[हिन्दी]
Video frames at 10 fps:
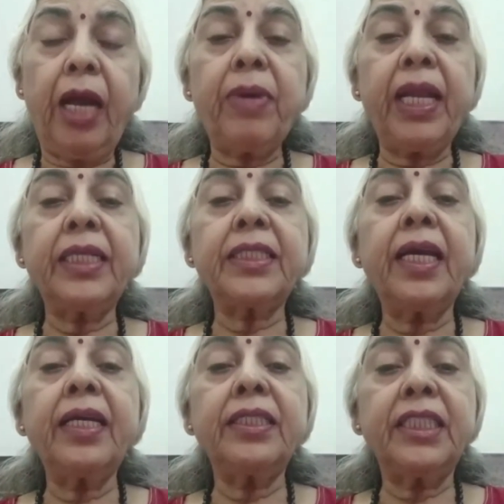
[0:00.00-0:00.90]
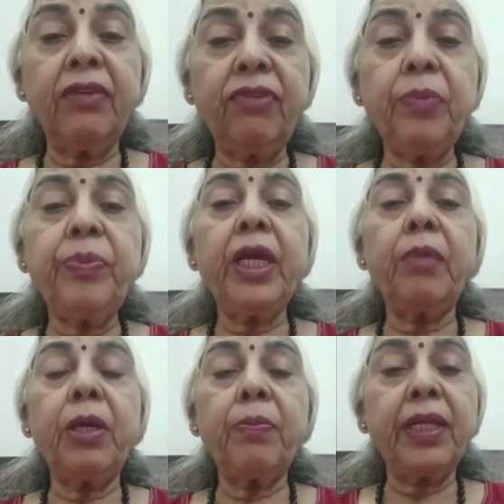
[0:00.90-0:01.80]
हमारी चाहे जीवन भी
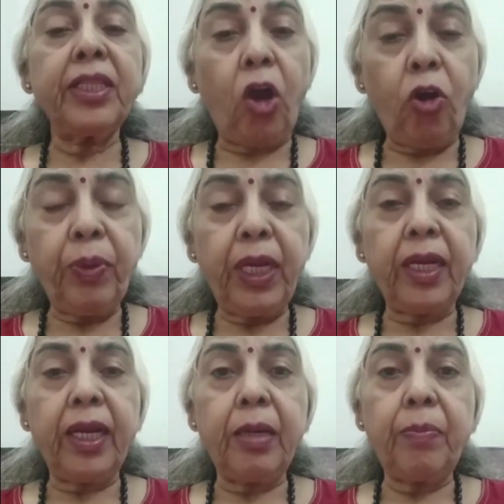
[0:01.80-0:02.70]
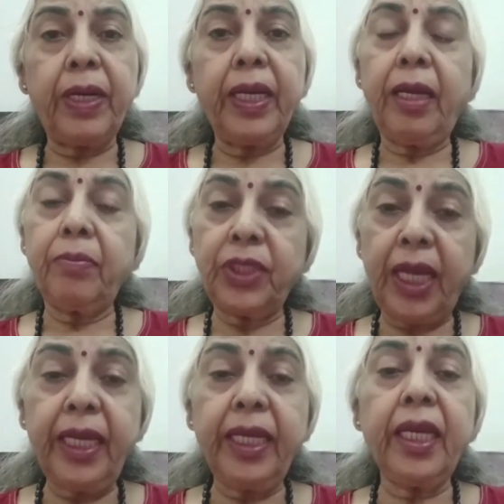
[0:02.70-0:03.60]
हमें अपना दाव पे लगाना पड़े हम
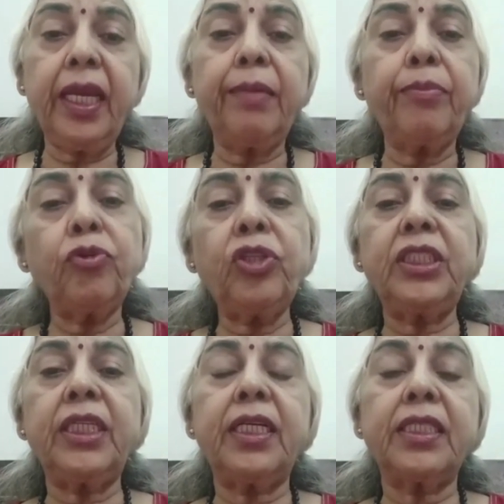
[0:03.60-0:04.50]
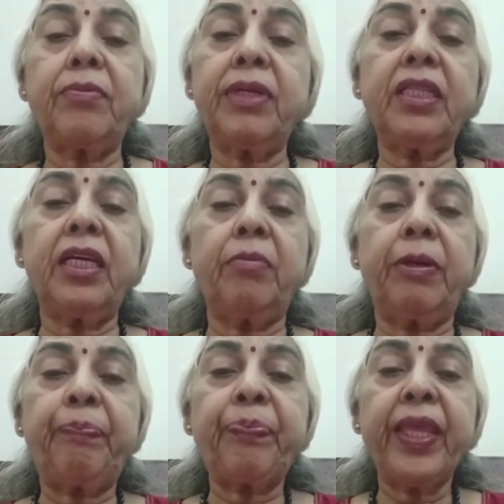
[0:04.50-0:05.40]
चाहेंगे हम मोदी जी के समर्थन
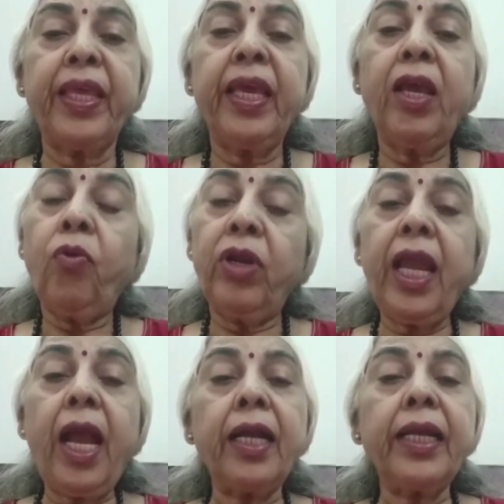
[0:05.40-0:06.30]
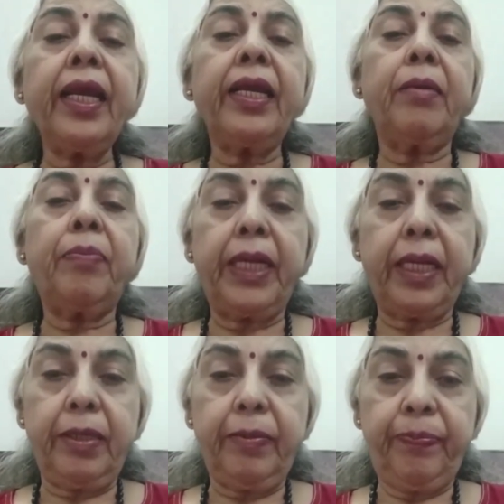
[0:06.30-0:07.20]
में उन्हें आगे आना
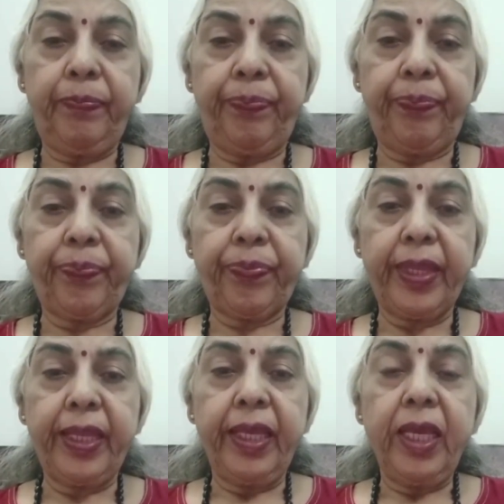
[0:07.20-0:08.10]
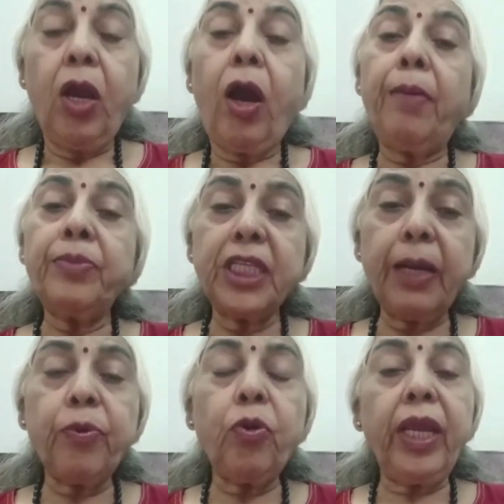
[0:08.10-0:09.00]
पड़ेगा हम
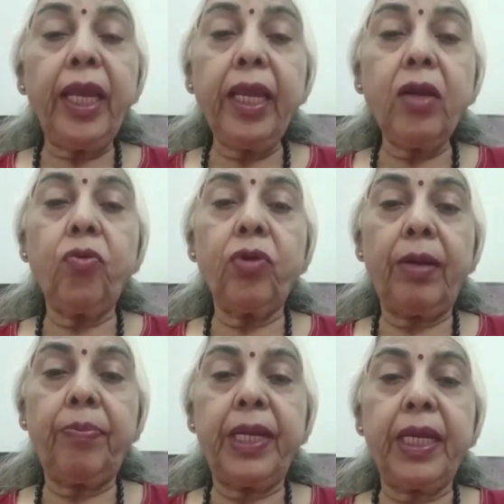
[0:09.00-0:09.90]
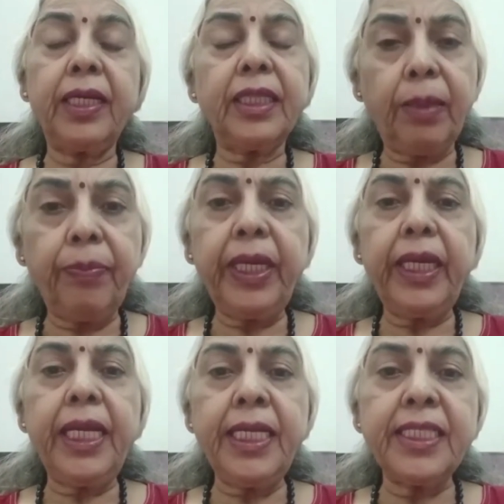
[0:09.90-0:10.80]
सबको एक होना पड़ेगा तभी
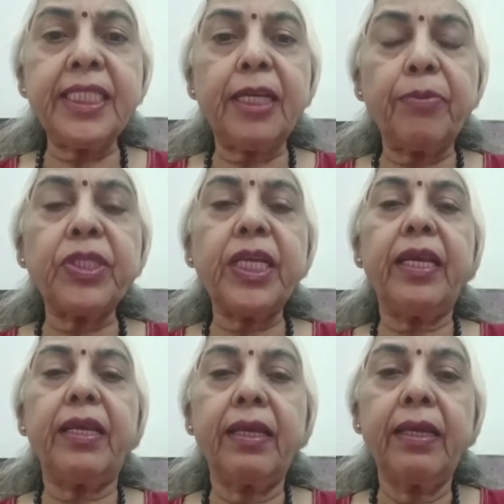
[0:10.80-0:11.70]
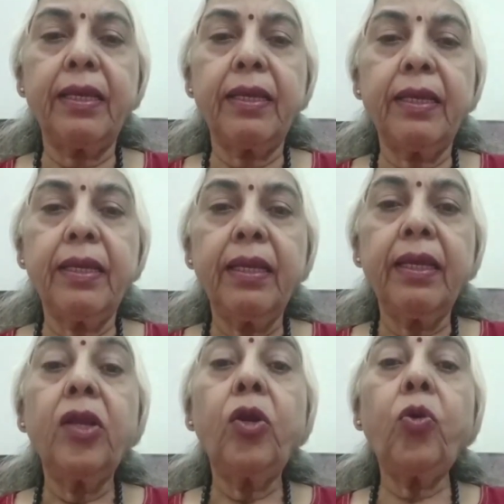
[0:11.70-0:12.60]
इन सब से
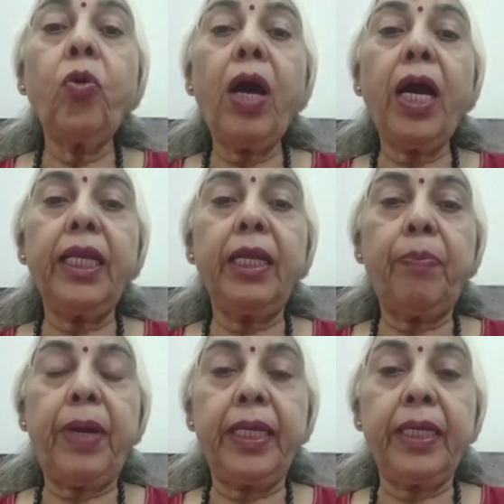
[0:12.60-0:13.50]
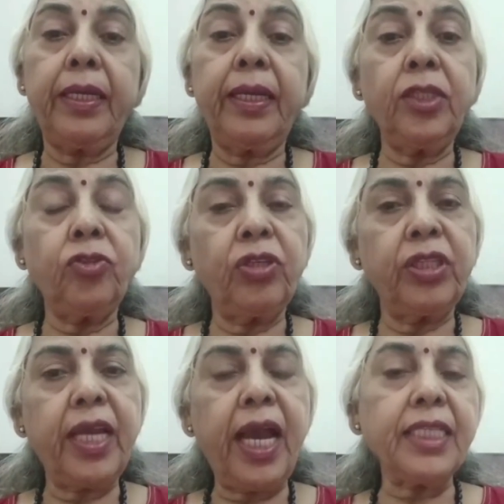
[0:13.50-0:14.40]
लोहा ले पाएंगे नहीं तो
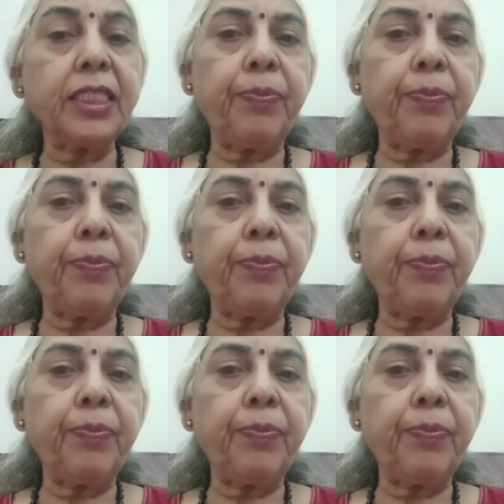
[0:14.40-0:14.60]
इतिहास